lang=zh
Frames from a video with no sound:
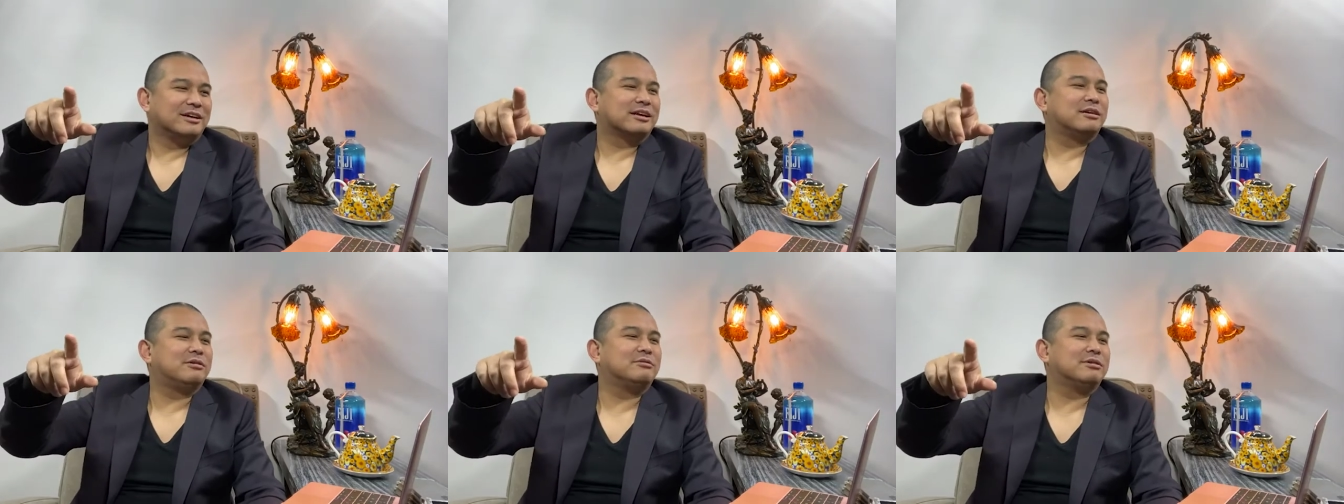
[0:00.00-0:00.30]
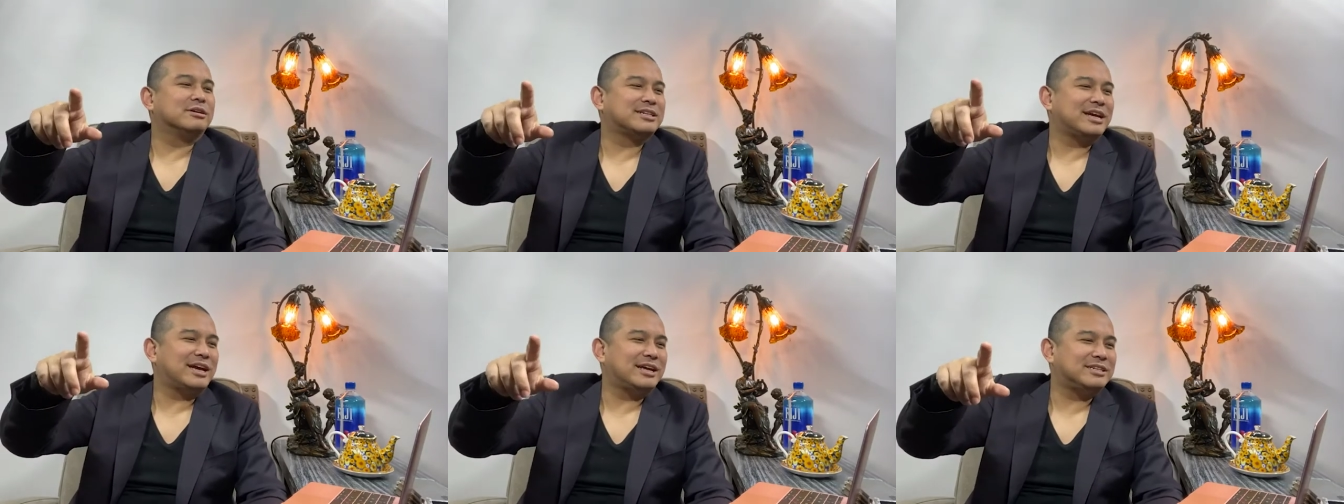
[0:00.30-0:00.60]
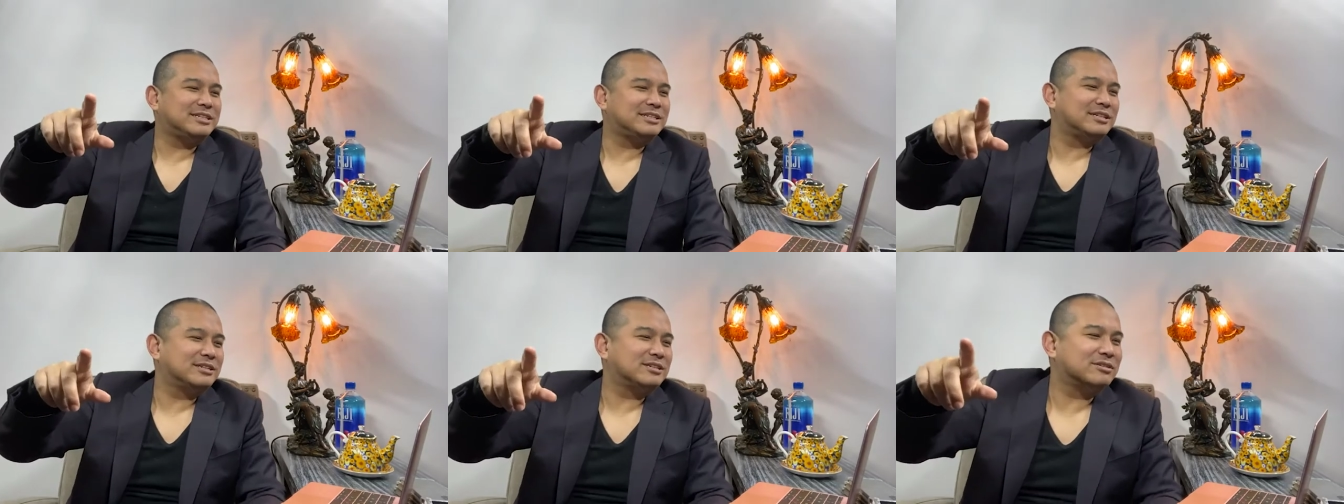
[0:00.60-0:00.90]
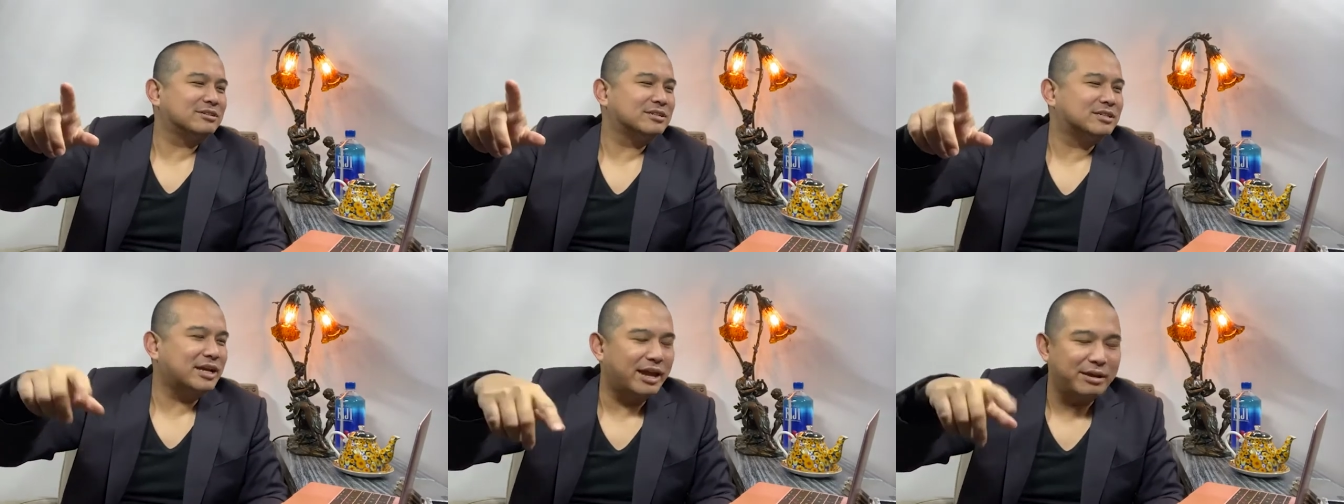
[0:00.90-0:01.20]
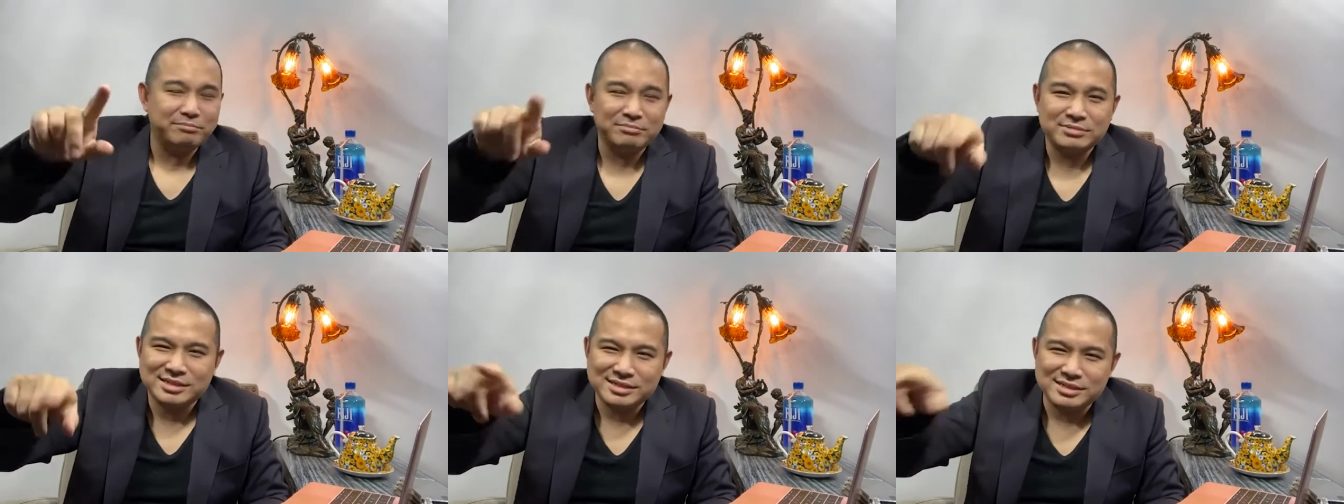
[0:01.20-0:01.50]
跟我在一起的时候是
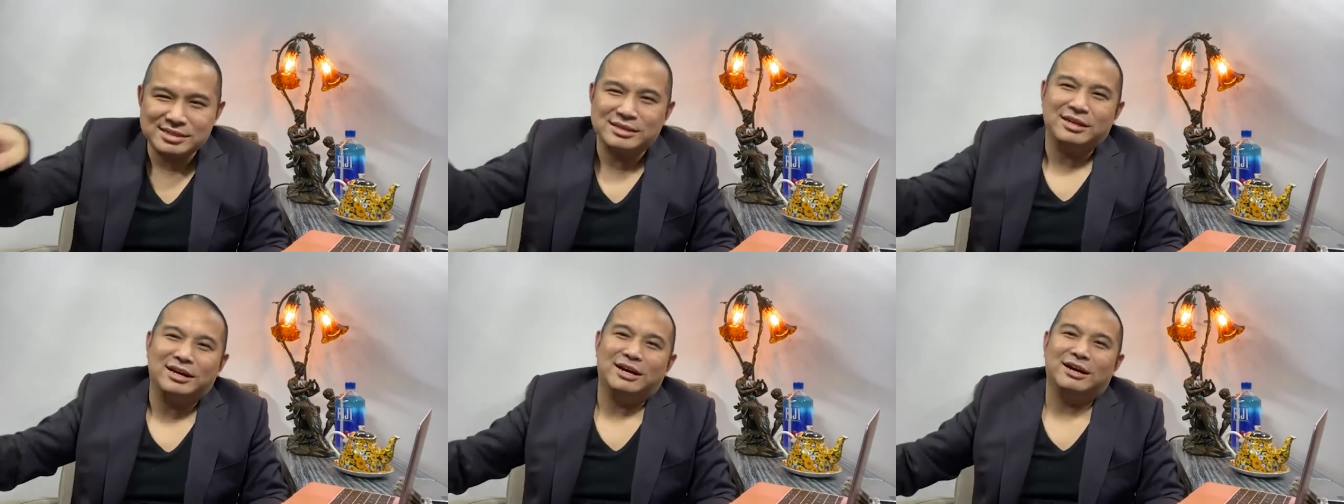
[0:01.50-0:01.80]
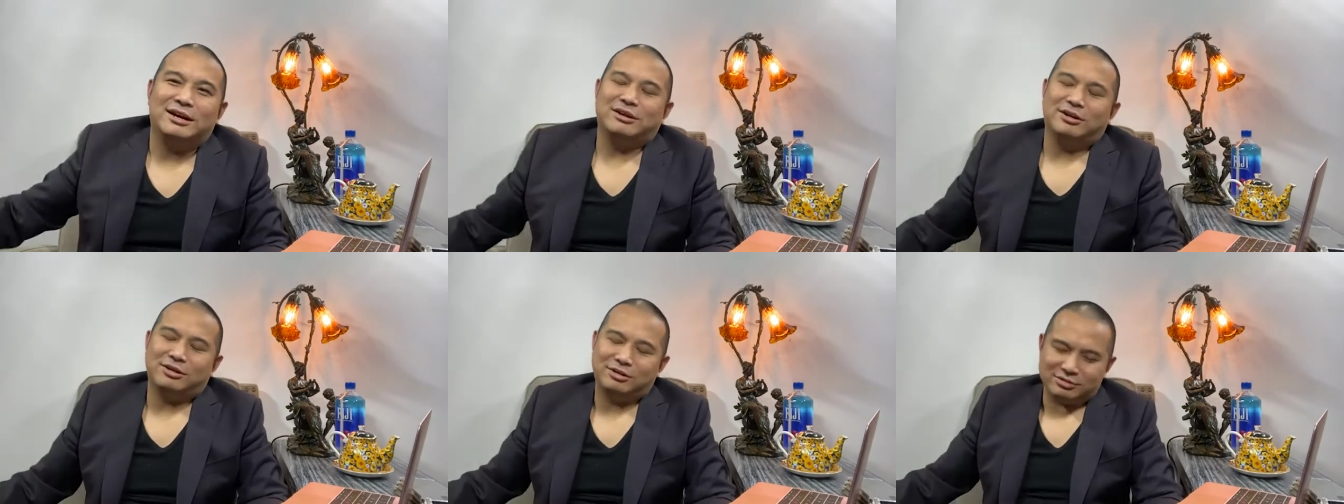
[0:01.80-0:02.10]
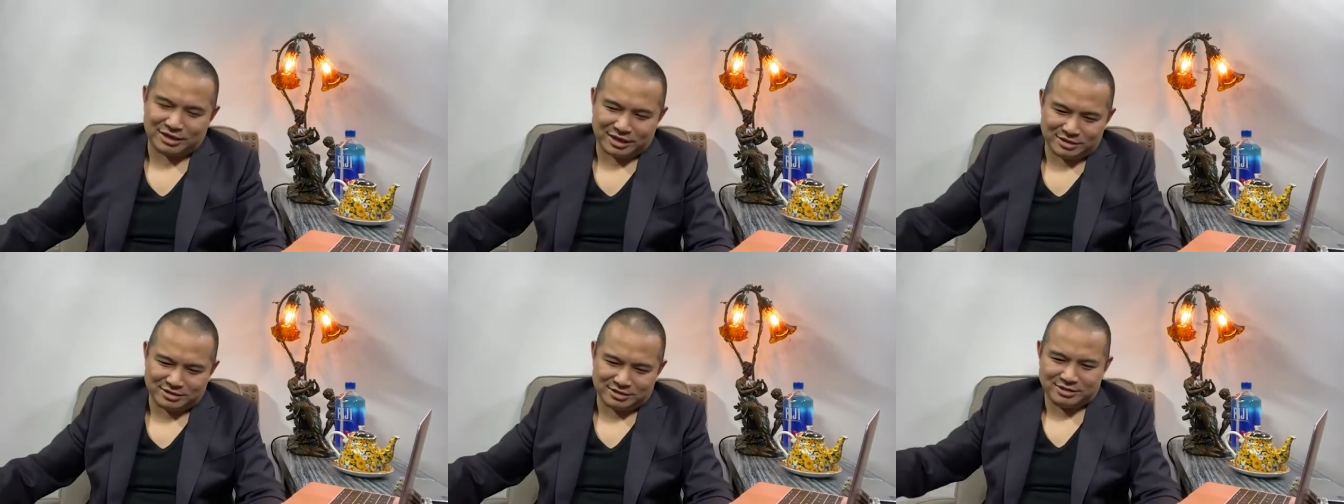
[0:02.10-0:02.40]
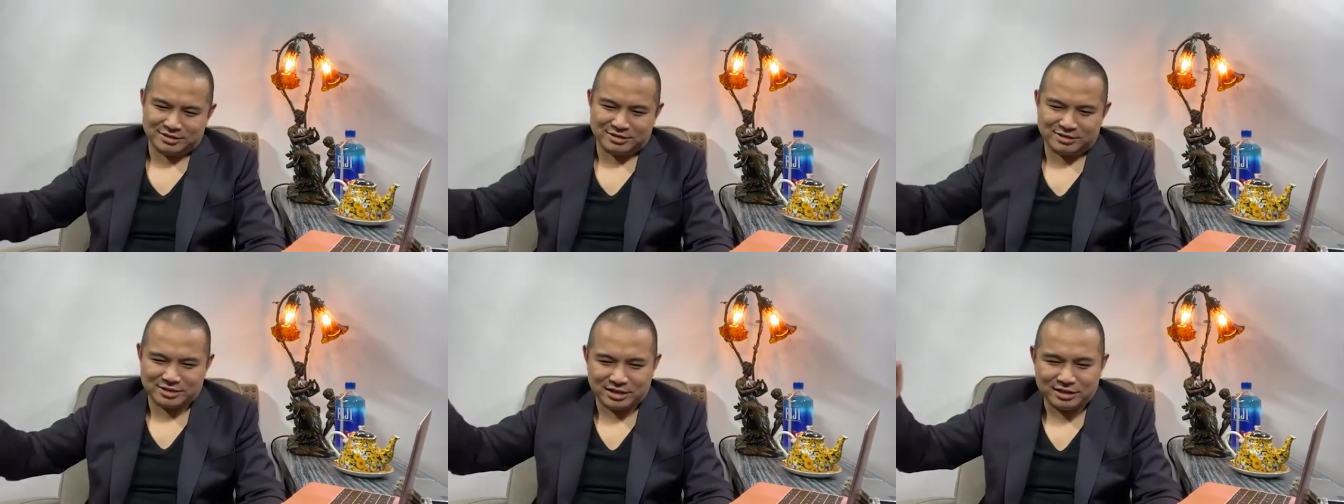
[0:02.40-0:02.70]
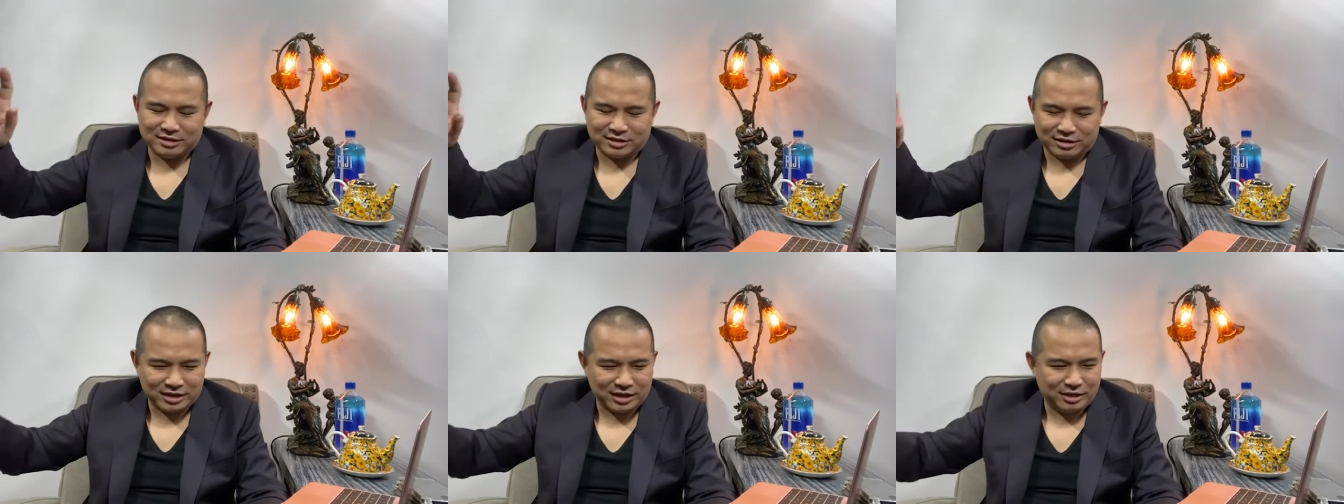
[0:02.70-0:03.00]
M 四啊，后来是
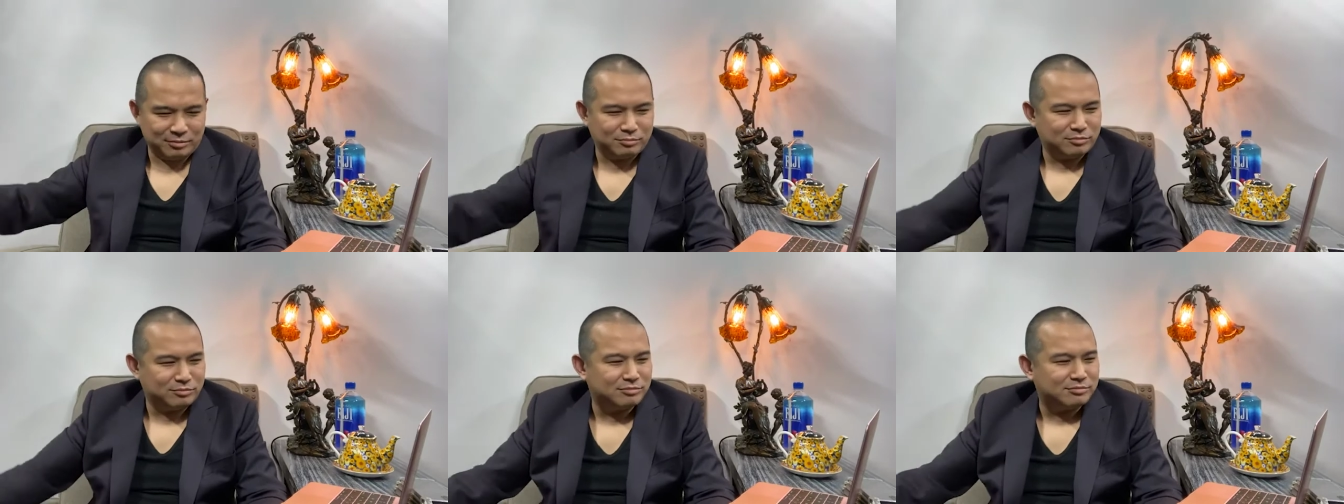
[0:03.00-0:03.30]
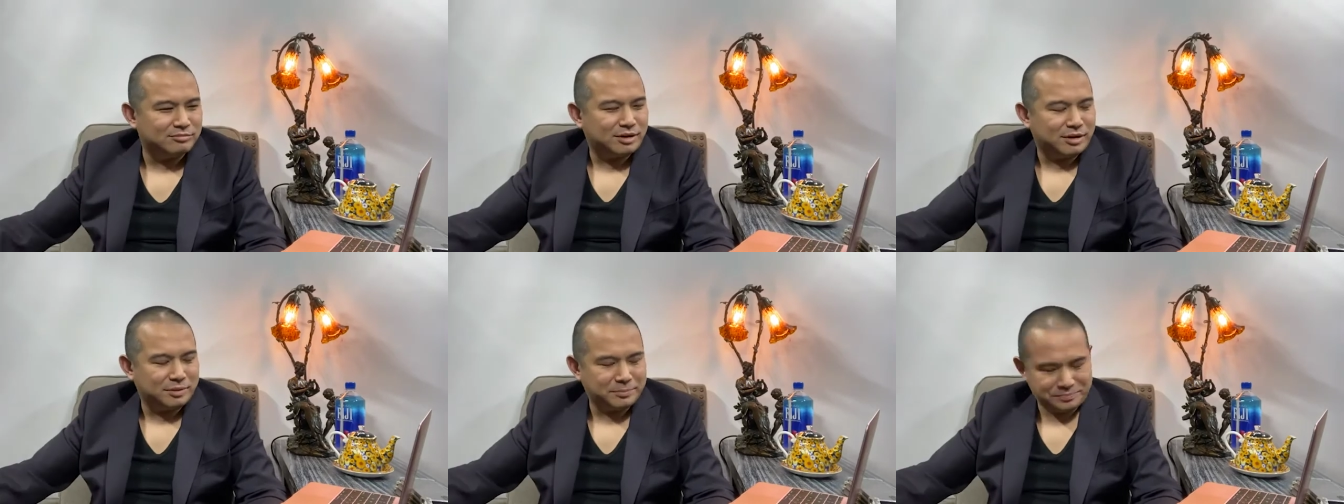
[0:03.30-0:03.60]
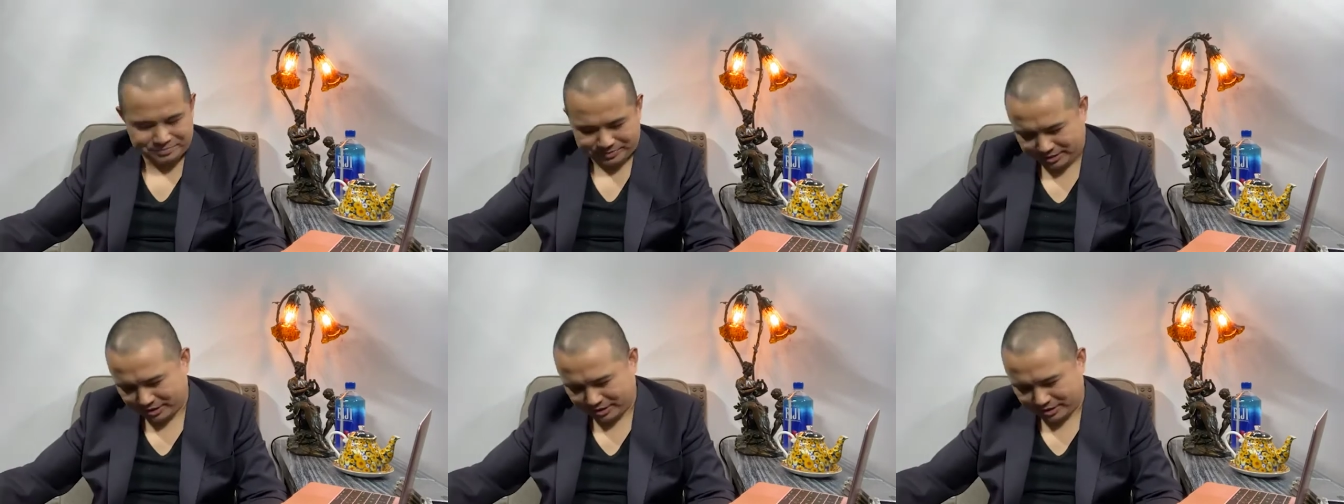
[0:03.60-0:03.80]
升到 M 五啊。